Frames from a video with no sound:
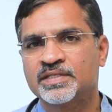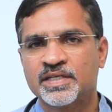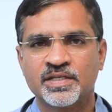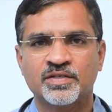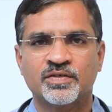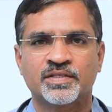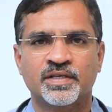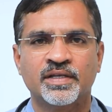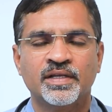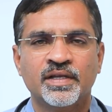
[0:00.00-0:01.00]
సీజర్స్
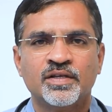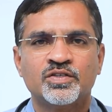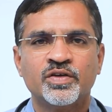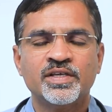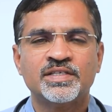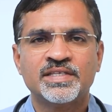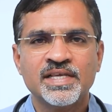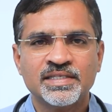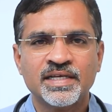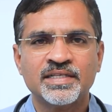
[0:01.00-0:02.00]
వస్తాయి సో ఈ
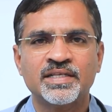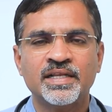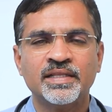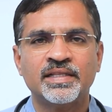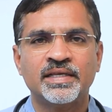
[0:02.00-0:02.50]
సీజర్స్ని